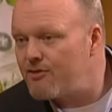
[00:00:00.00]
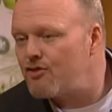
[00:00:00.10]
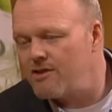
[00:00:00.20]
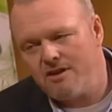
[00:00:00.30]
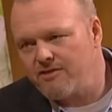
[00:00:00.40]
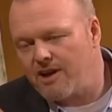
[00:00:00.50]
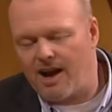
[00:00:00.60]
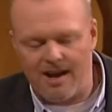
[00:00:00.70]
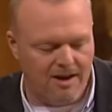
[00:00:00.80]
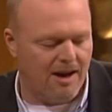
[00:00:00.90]
Also, das ist
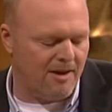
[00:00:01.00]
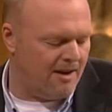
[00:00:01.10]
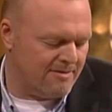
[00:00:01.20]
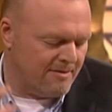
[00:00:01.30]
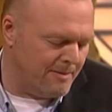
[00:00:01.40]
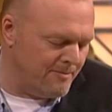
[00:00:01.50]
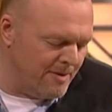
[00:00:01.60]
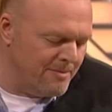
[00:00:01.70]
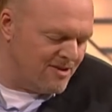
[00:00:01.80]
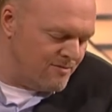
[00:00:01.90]
egal, ja,
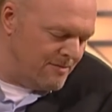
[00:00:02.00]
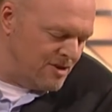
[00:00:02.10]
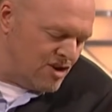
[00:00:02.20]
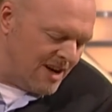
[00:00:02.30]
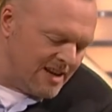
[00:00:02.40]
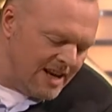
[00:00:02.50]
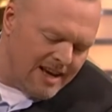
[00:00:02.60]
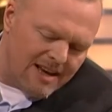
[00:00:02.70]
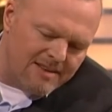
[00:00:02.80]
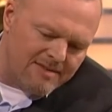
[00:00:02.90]
wir, wir mischen das.
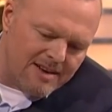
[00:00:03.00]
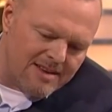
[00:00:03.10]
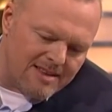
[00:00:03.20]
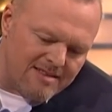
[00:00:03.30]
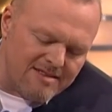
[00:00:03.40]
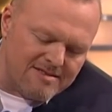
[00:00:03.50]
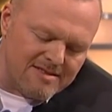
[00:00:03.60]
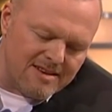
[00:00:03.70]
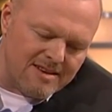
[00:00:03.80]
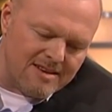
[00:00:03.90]
Äh, das
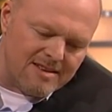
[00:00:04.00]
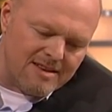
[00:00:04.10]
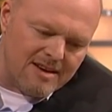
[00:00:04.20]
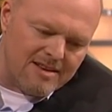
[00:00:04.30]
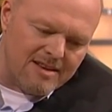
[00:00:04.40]
ist äh,